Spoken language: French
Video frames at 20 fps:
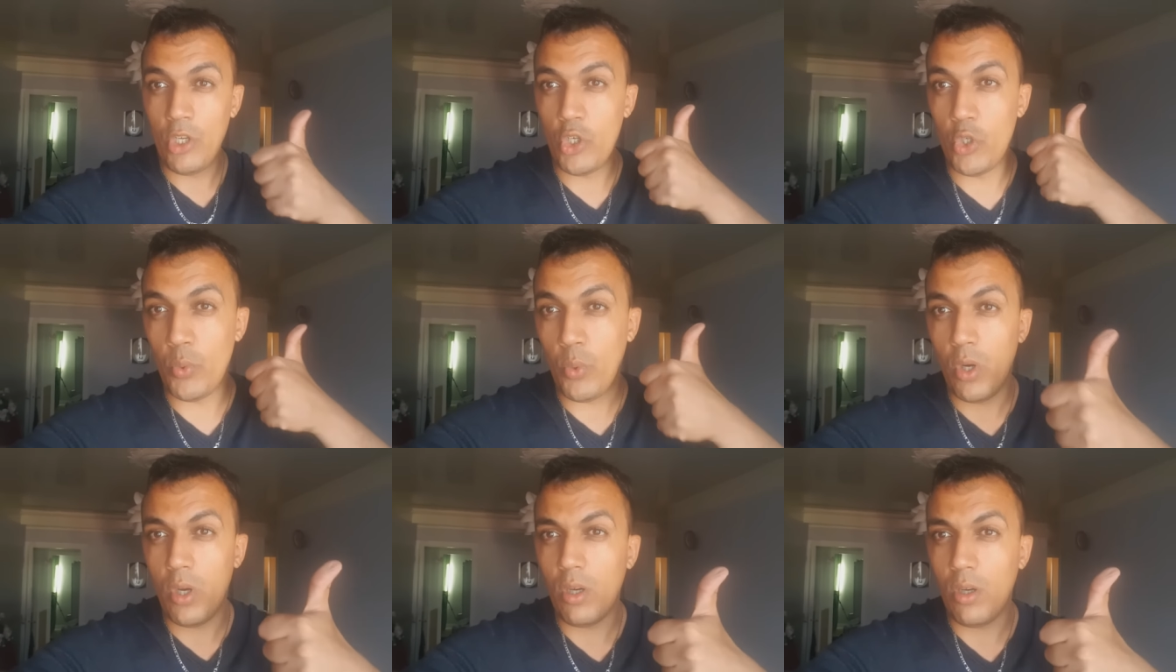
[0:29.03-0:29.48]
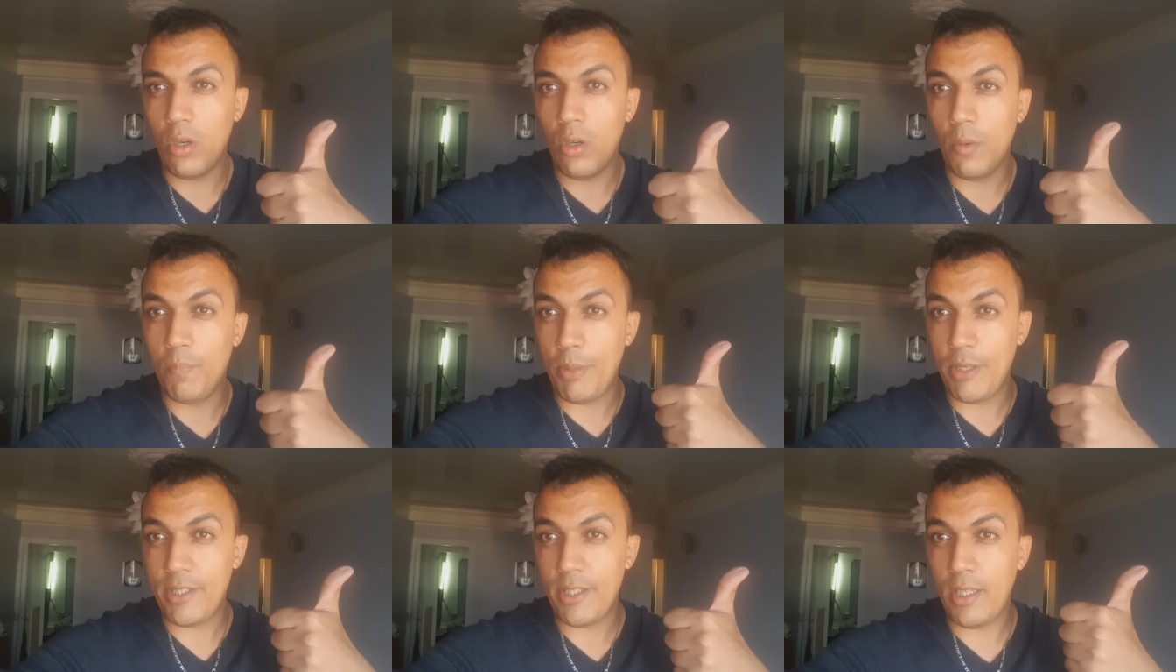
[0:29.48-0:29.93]

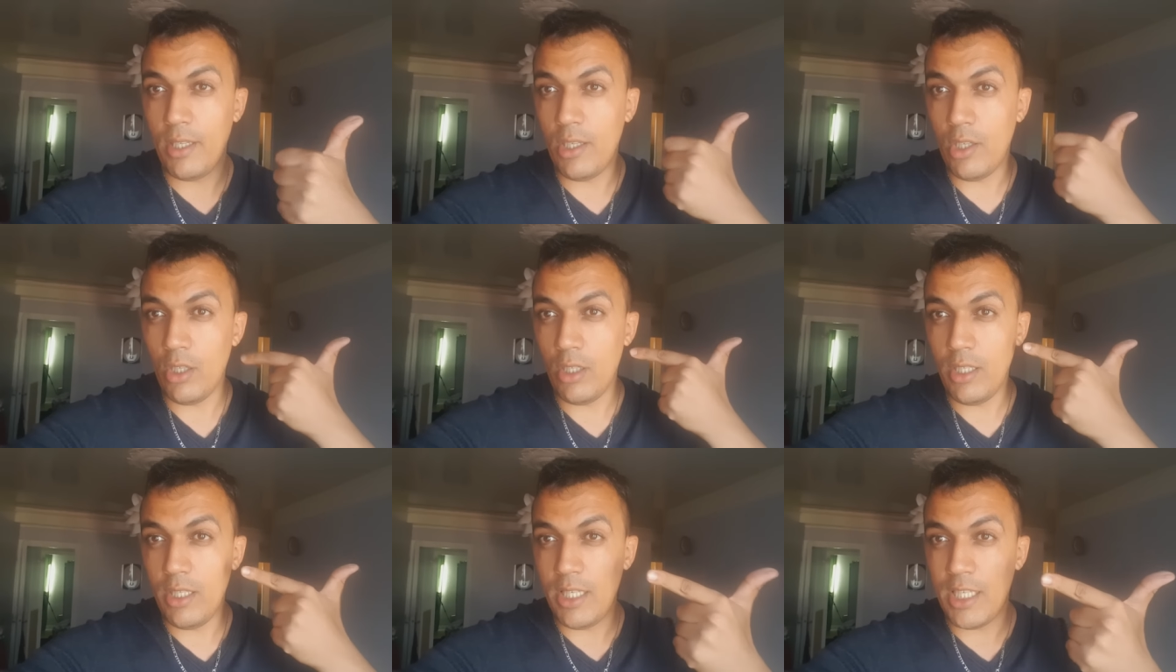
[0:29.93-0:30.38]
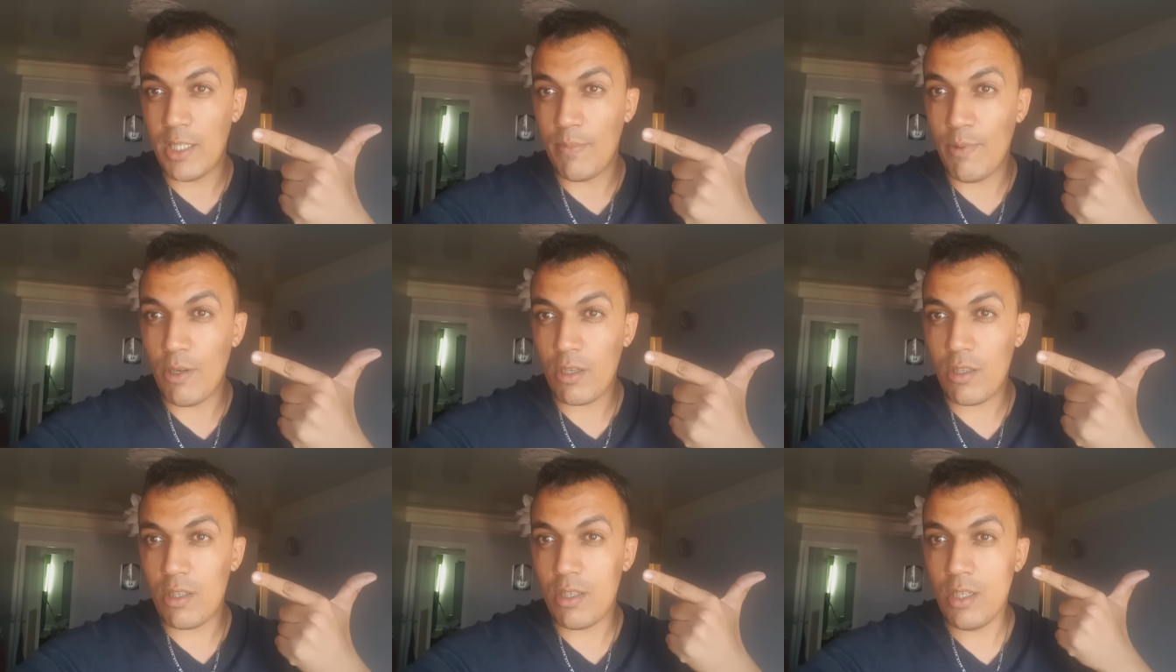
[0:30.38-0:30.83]
Joueur PC,
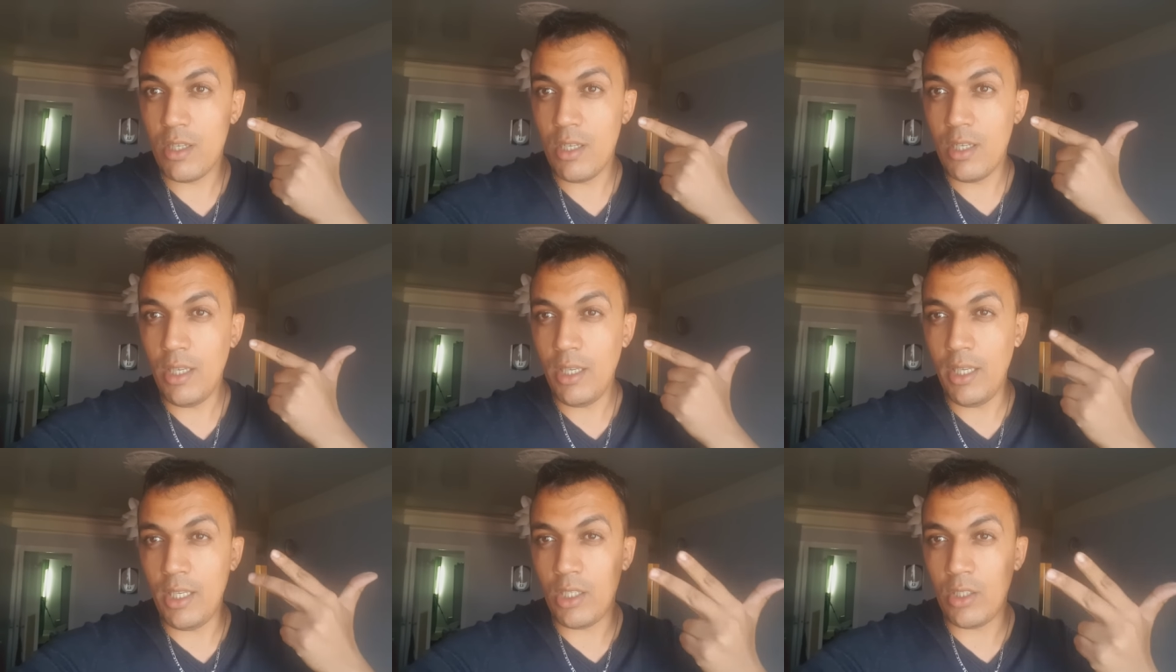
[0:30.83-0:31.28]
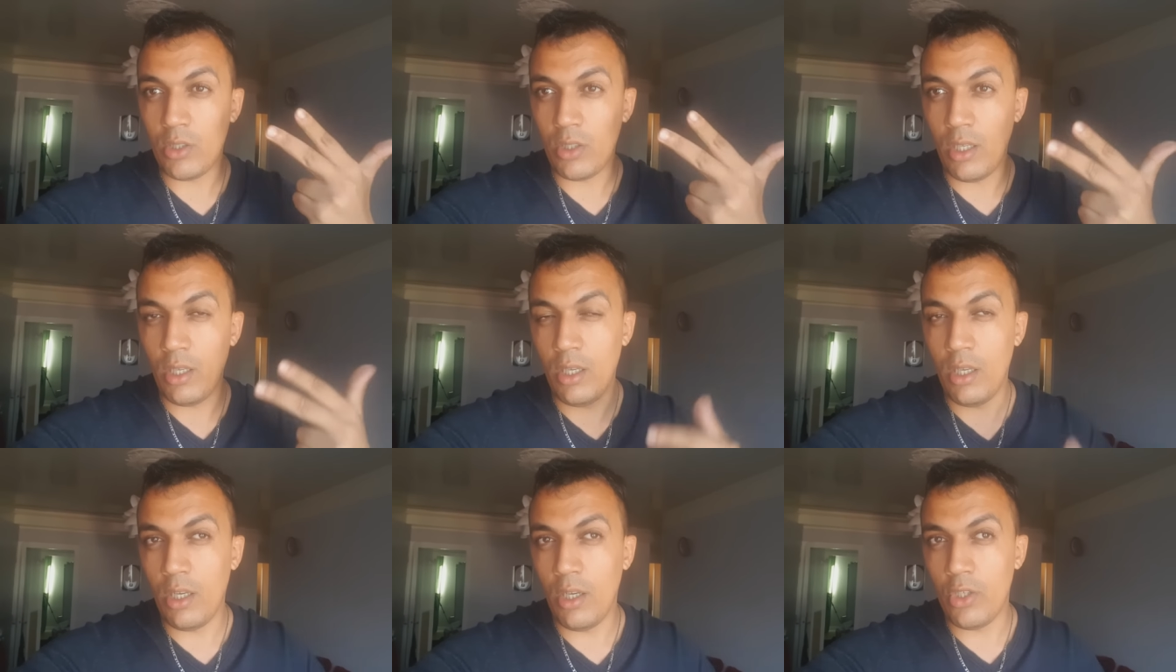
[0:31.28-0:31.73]
Xbox
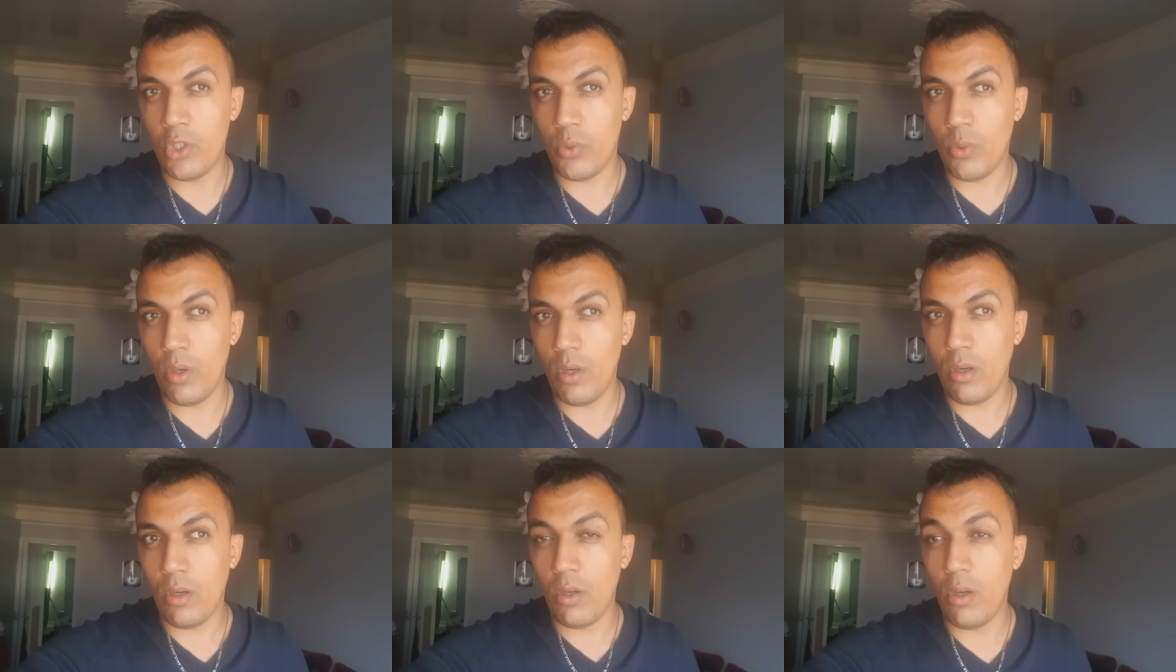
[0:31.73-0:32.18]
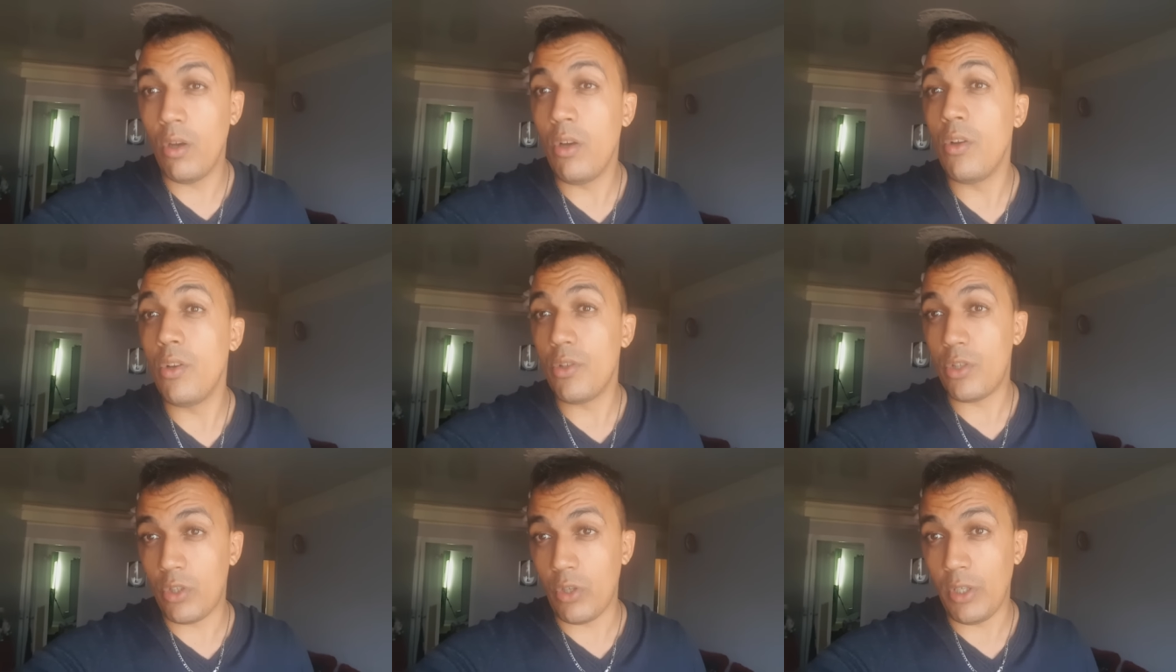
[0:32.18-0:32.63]
euh, joueur
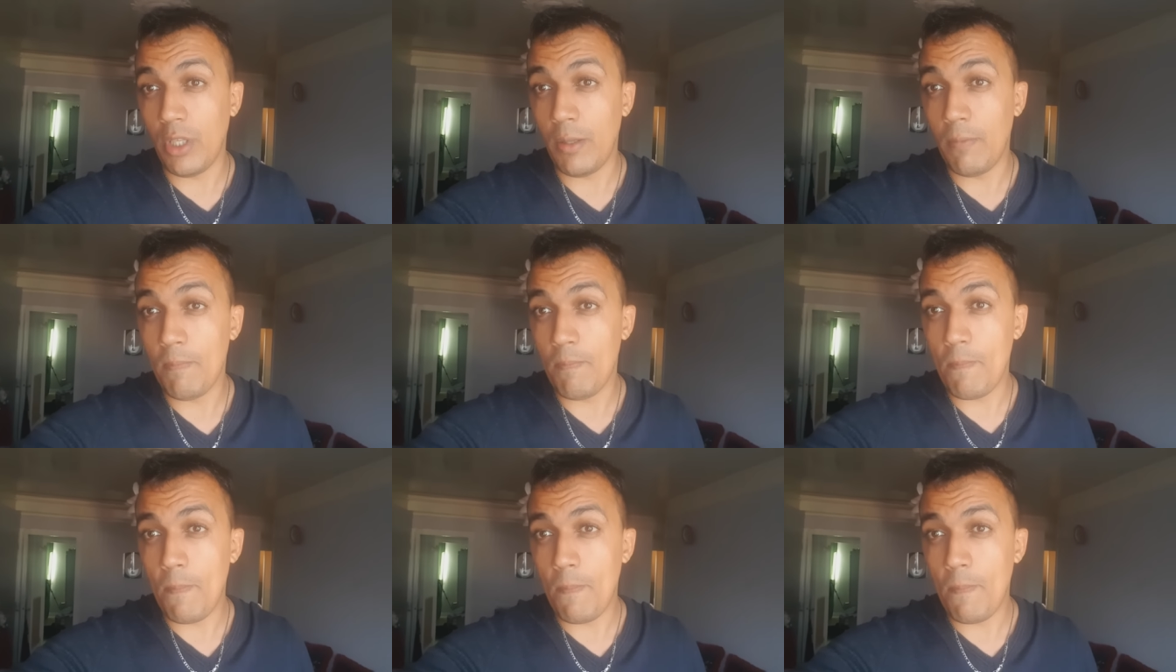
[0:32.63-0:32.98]
euh, Sony.